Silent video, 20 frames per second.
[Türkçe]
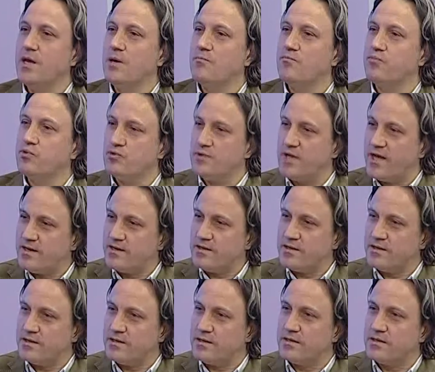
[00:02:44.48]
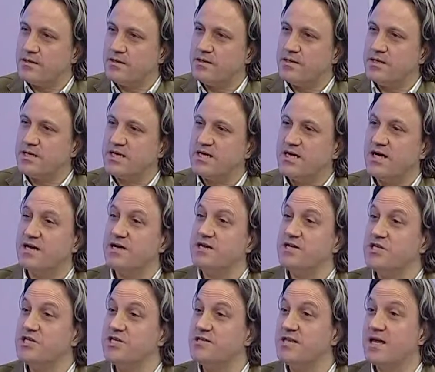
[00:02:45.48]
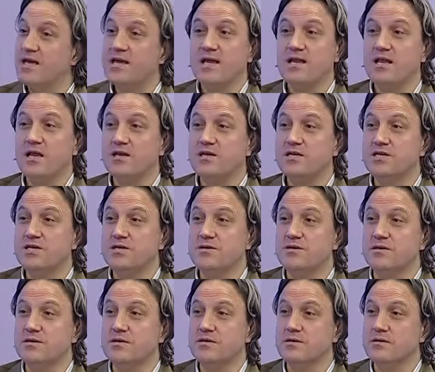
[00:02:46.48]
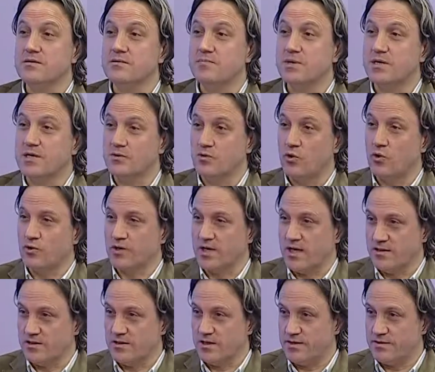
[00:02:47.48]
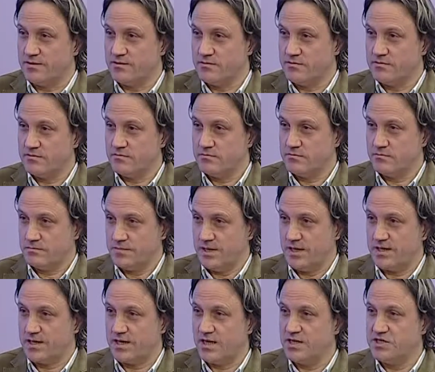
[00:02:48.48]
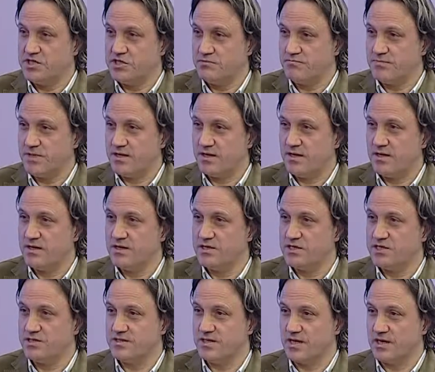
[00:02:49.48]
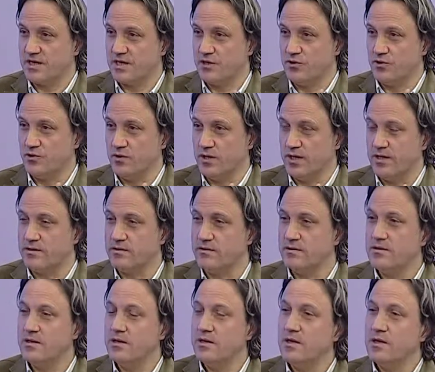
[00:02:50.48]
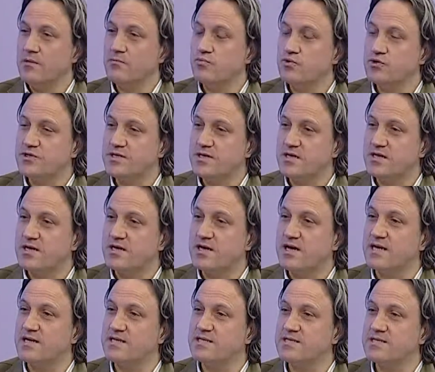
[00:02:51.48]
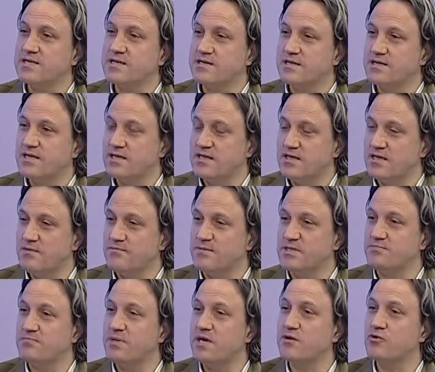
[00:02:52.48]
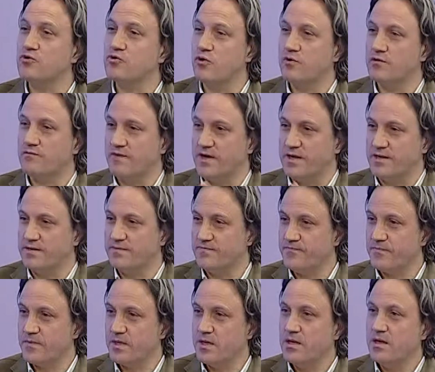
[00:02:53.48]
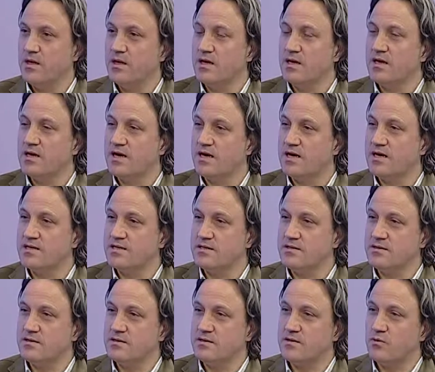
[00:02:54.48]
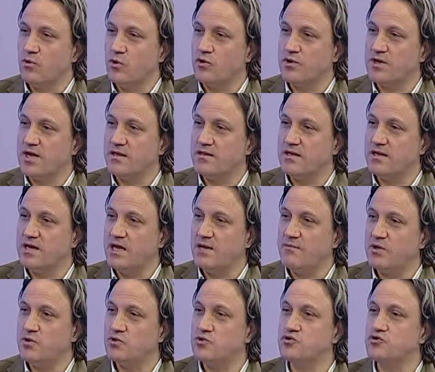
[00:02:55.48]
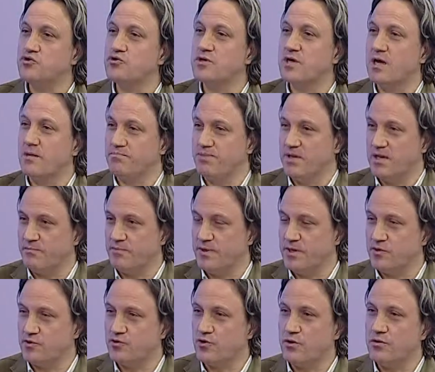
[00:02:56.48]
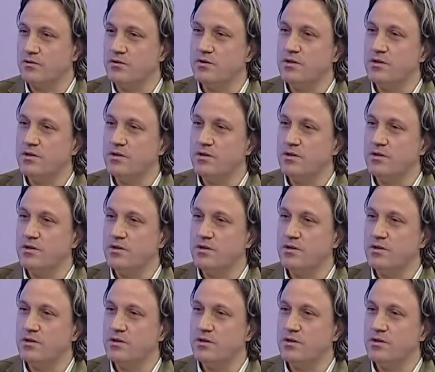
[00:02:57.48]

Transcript: Bunlar e, karın içinden gelen e, bakın organlar. Yani gelişimde karın içinden geliyorlar. Bu sırada karın zarı dediğimiz periton var. Karının e, organların hemen üstünü kaplar periton.